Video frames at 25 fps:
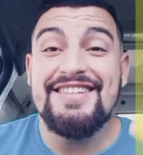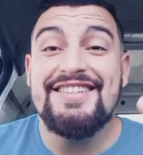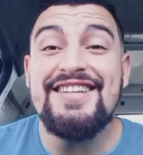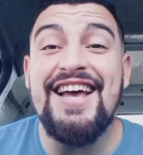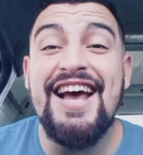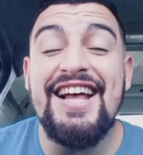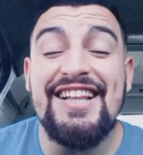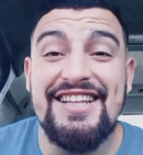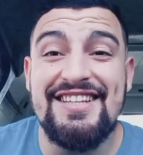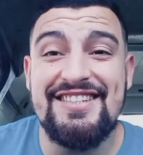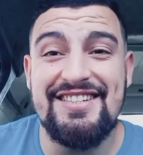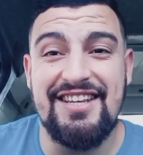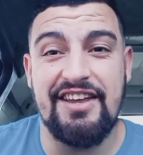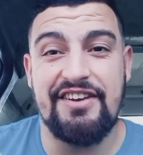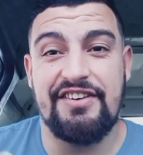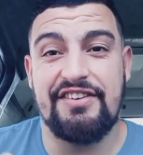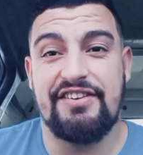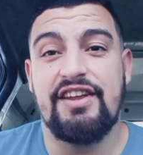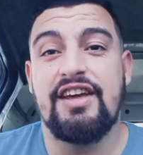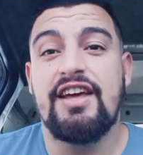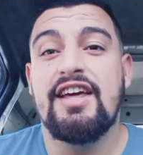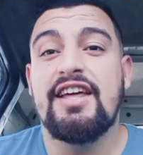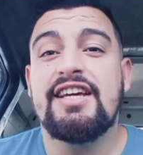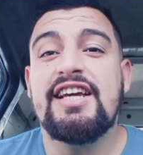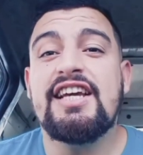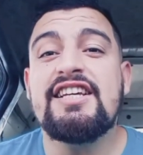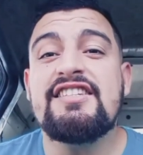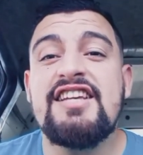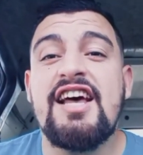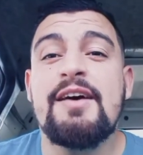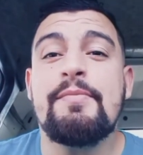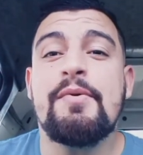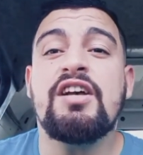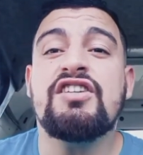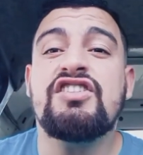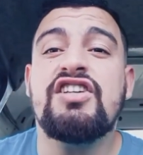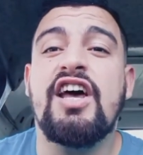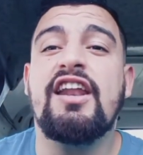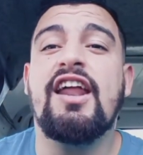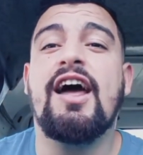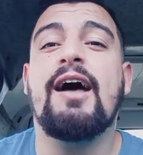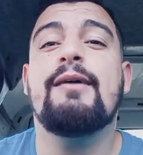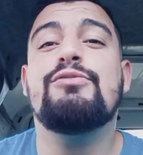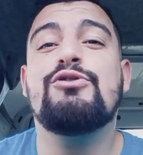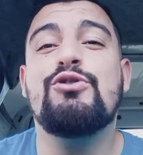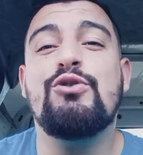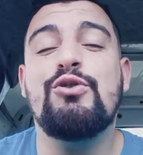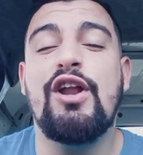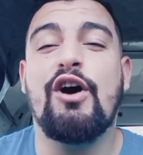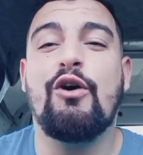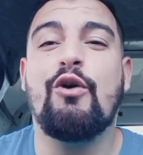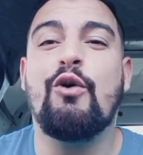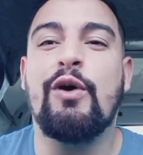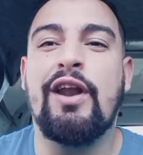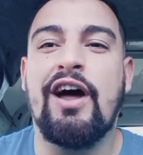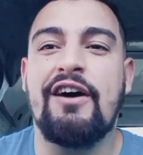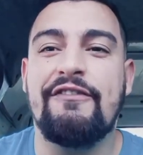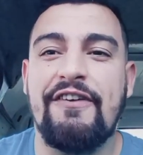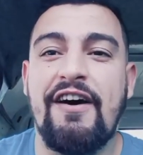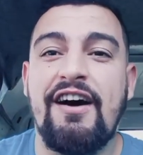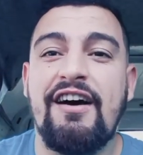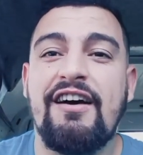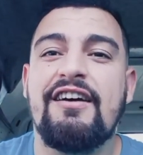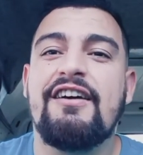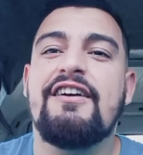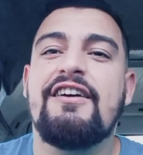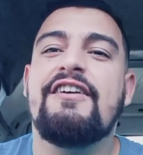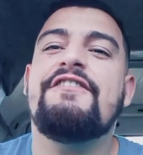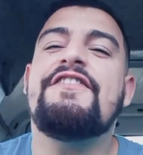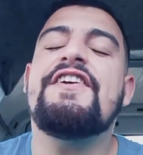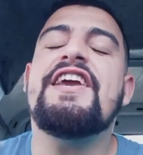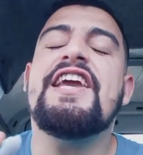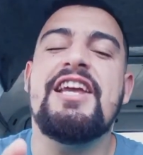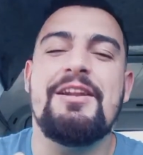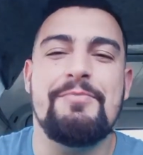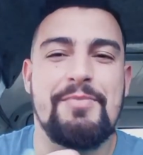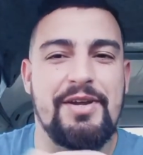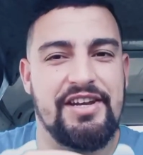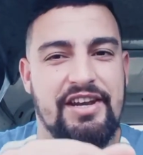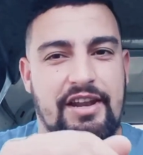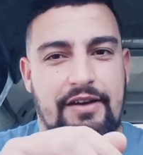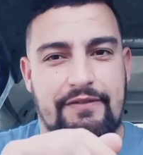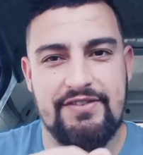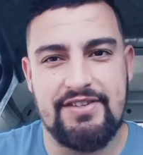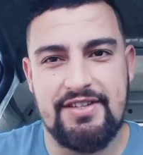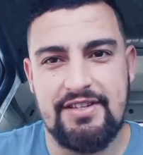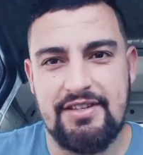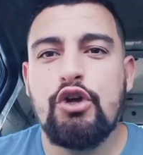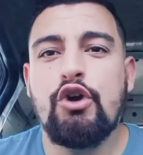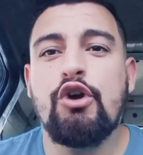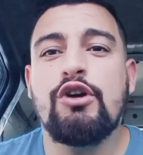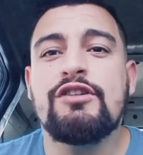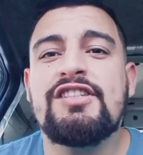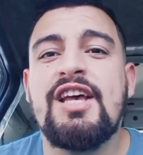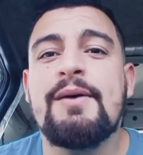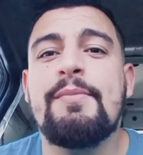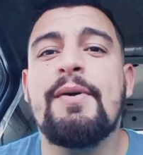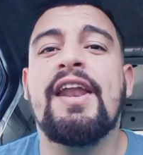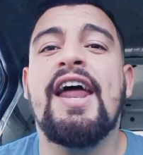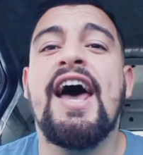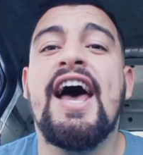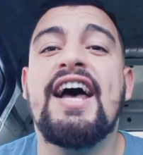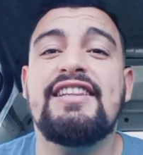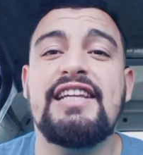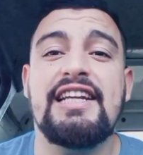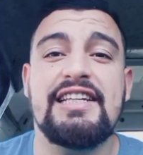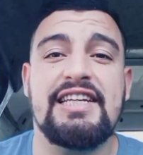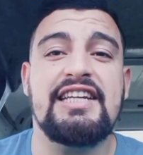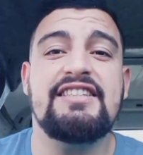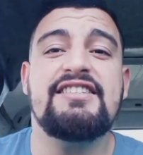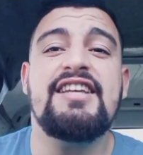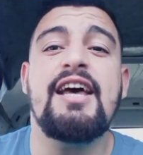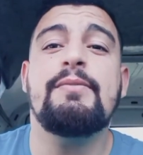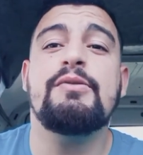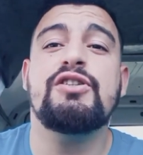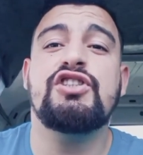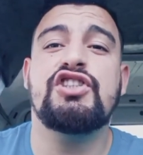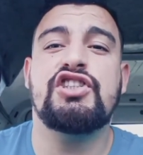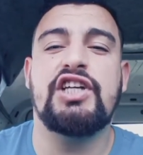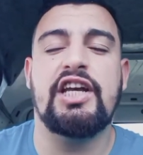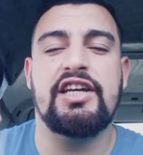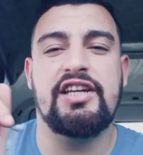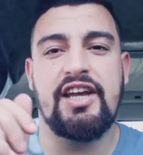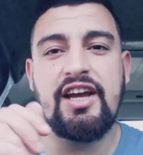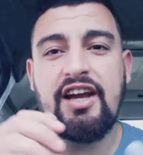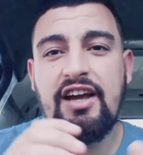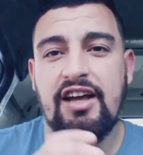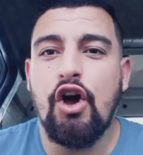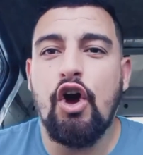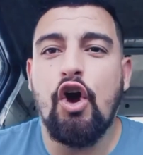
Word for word: سادسا كتاب أشهر خمسون خرافة في علم النفس يعتبر هذا الكتاب الشيق